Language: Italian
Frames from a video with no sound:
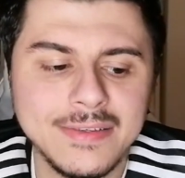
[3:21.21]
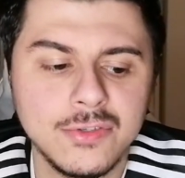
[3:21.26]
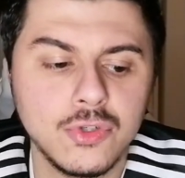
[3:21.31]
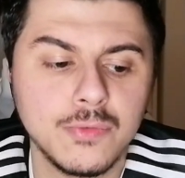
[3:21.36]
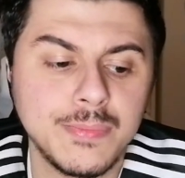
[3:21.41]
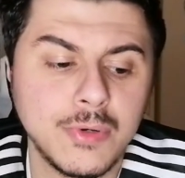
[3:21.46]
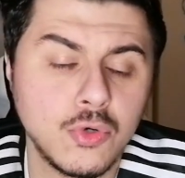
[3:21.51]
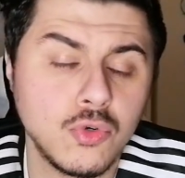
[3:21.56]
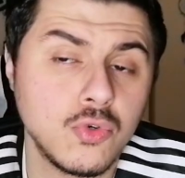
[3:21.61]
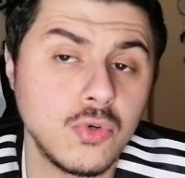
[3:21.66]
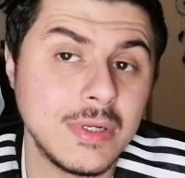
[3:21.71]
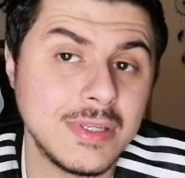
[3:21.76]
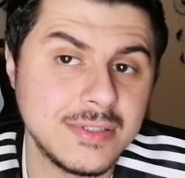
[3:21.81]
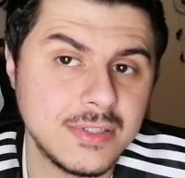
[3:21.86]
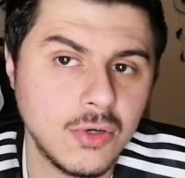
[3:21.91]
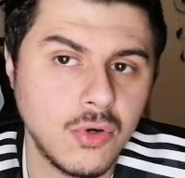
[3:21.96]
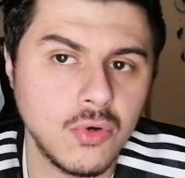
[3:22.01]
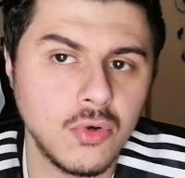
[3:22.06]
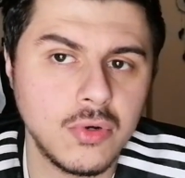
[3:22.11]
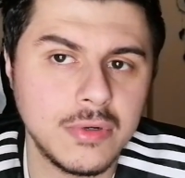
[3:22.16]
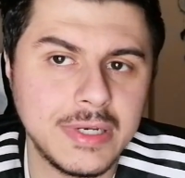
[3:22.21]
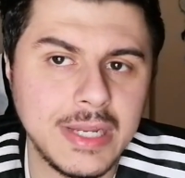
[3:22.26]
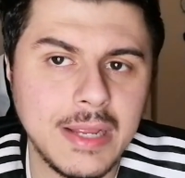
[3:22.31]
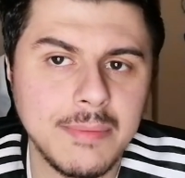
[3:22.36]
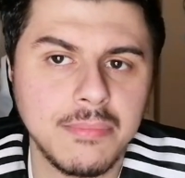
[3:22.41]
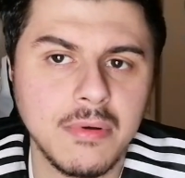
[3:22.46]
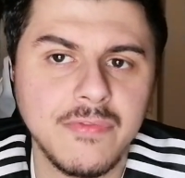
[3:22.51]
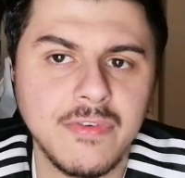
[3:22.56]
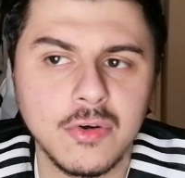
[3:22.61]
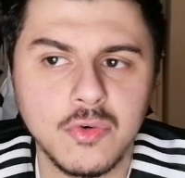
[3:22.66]
soprattutto nel secondo
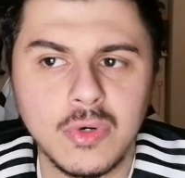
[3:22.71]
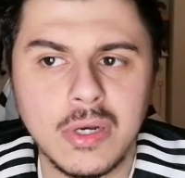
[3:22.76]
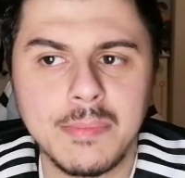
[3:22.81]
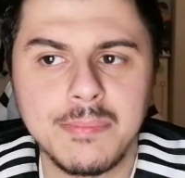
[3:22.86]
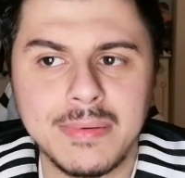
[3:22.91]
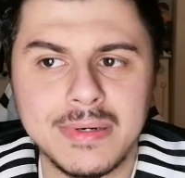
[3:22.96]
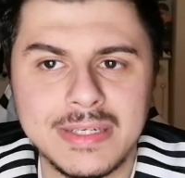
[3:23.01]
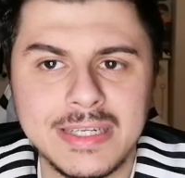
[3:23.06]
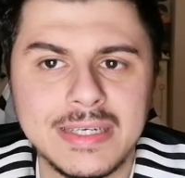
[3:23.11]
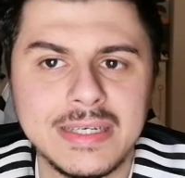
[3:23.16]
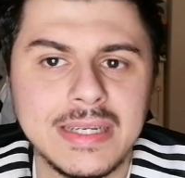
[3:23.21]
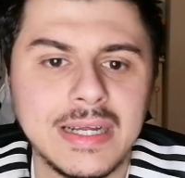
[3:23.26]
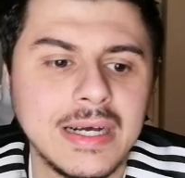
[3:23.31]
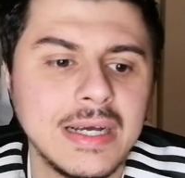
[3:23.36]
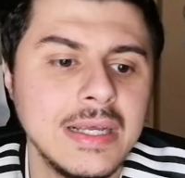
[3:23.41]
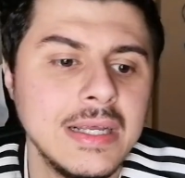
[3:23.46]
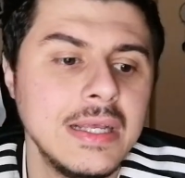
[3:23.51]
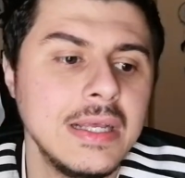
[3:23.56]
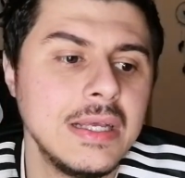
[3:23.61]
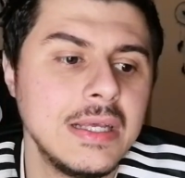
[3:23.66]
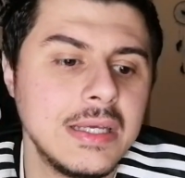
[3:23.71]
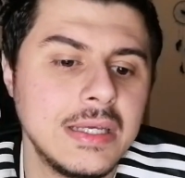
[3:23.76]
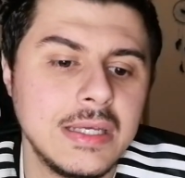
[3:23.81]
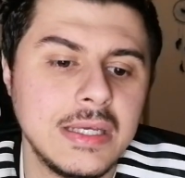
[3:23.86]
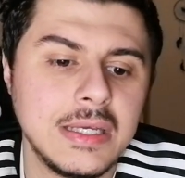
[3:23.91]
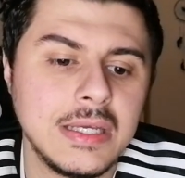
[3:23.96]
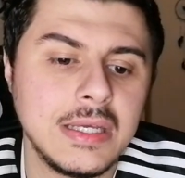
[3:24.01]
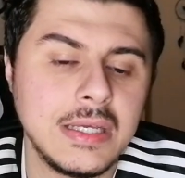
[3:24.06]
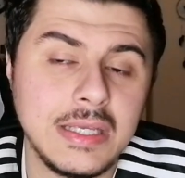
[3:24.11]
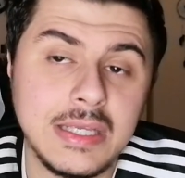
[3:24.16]
tempo ha fatto una partita
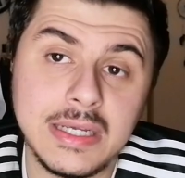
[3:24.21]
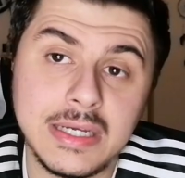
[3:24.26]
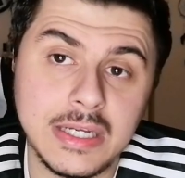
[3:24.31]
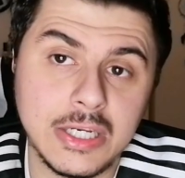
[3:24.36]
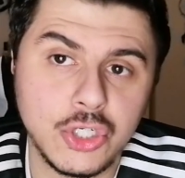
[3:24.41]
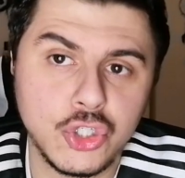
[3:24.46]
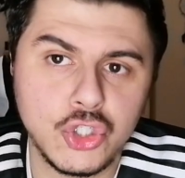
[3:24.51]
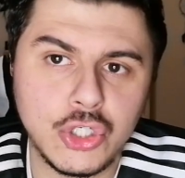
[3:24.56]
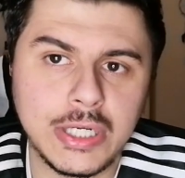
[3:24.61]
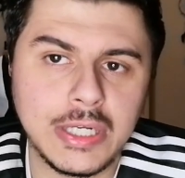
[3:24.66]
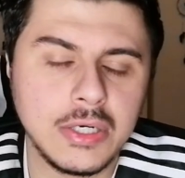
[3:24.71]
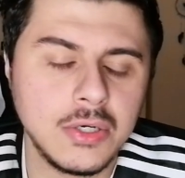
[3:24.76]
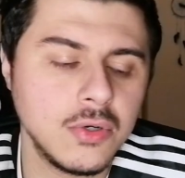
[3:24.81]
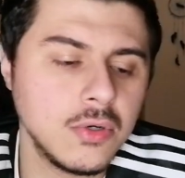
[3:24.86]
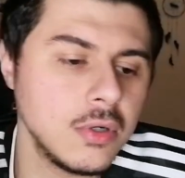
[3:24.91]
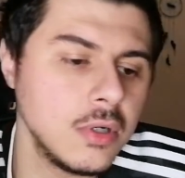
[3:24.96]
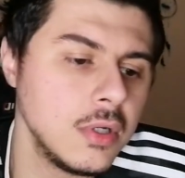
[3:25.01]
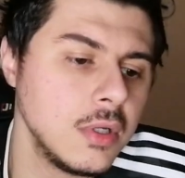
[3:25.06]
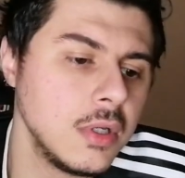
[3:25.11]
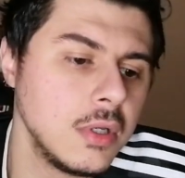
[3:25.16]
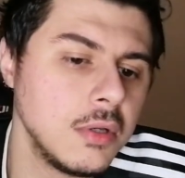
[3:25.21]
eh, in crescendo,